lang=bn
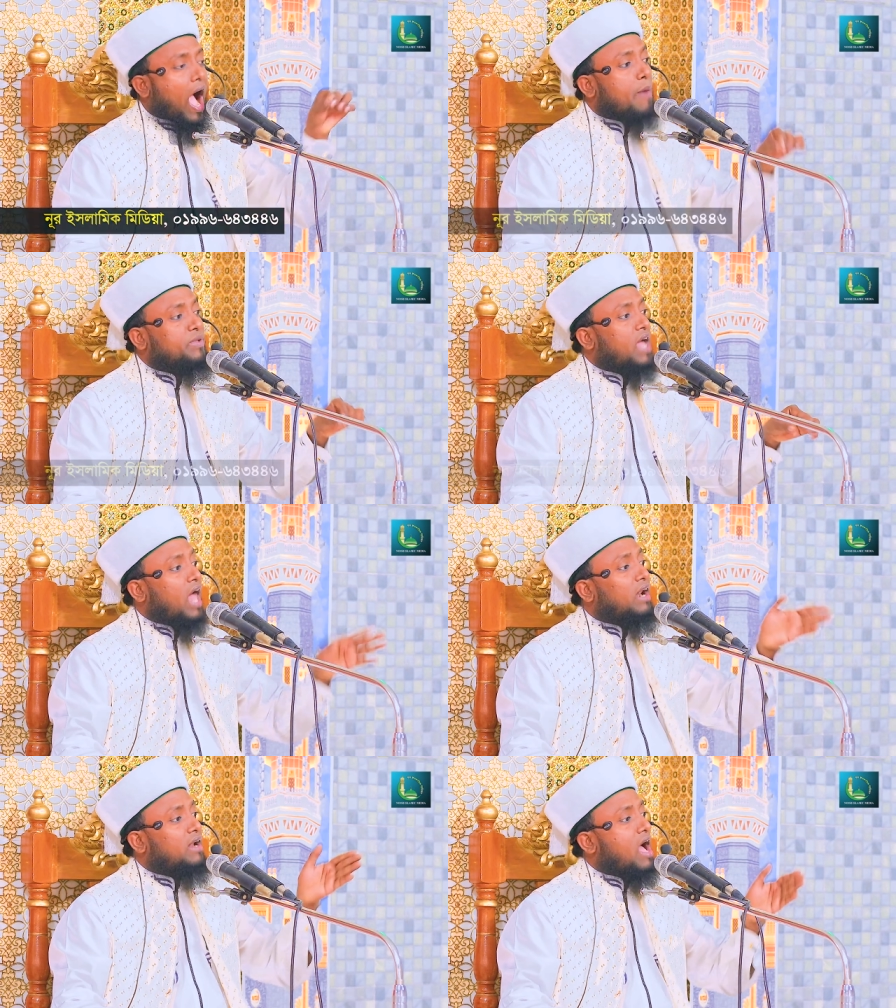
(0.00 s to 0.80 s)
আমি
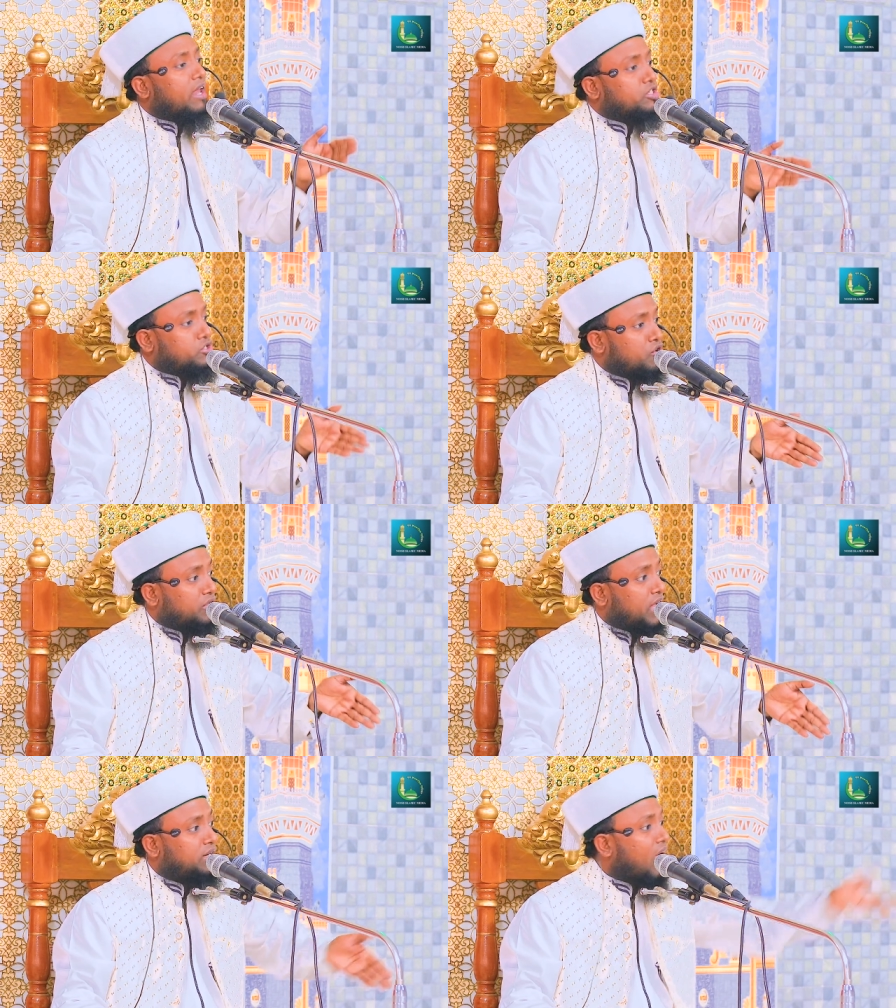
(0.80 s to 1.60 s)
আল্লাহর
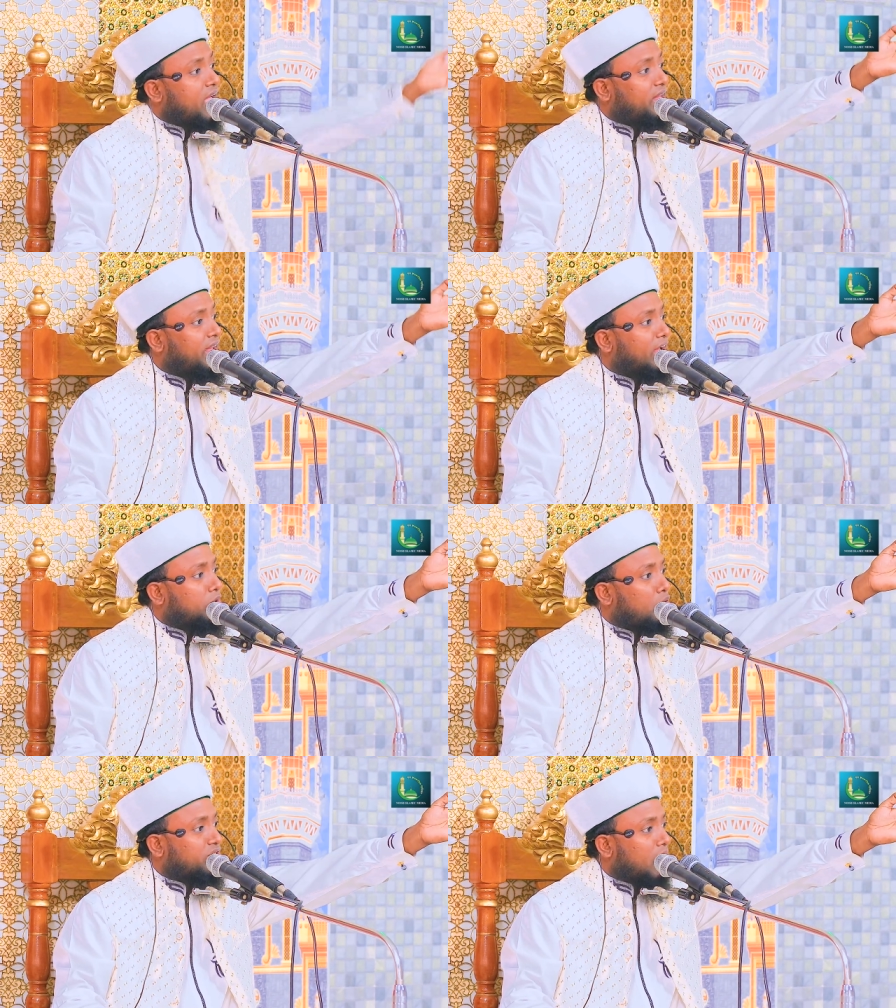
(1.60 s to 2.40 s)
সঙ্গে ডাইরেক্ট
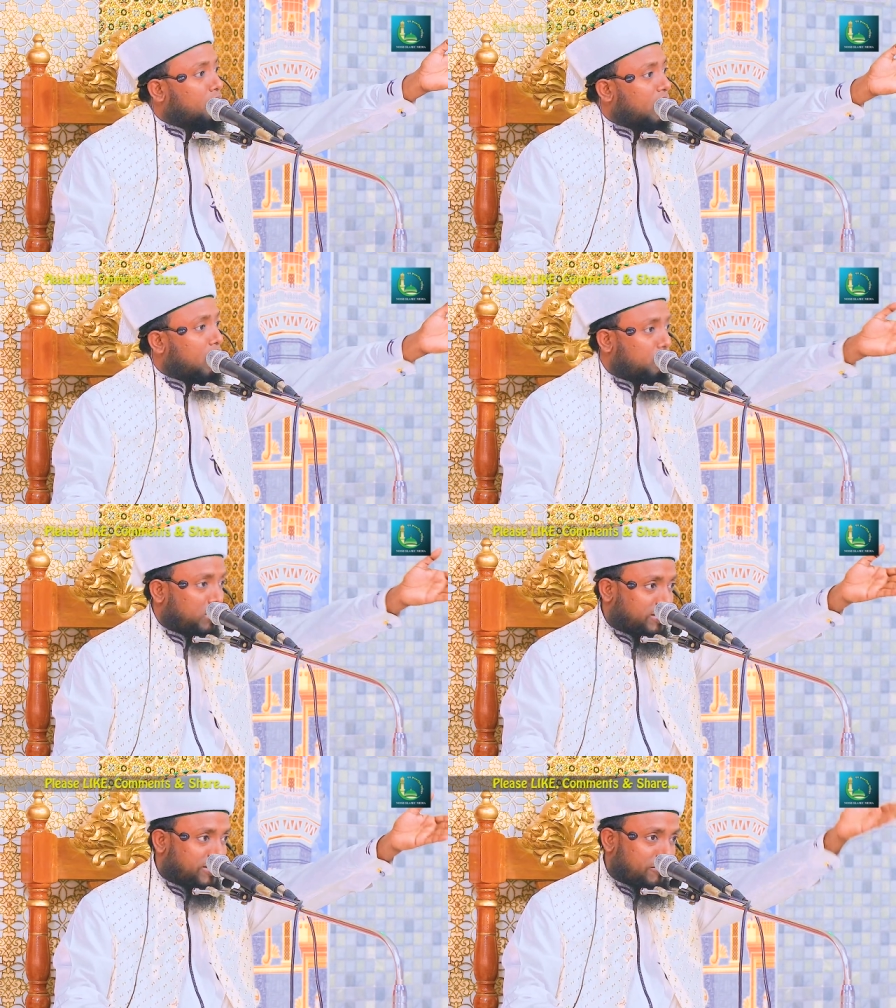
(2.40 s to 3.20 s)
কথা বলা
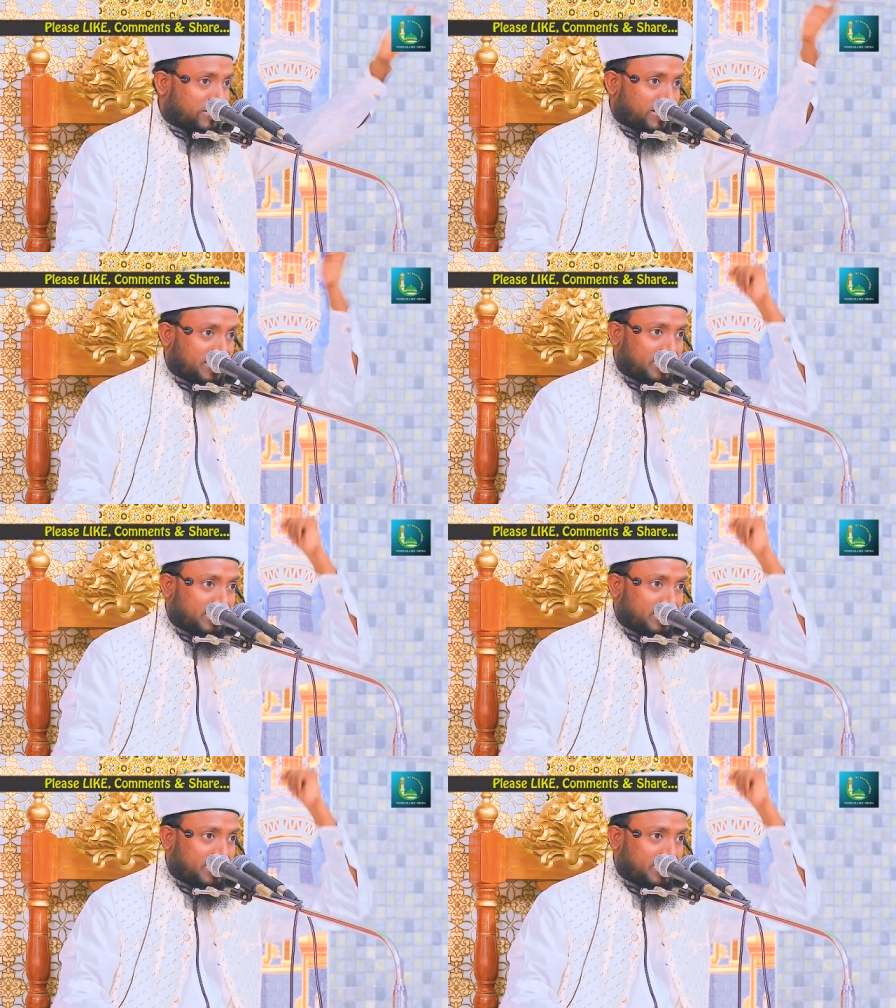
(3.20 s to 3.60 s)
হয়ে যাবে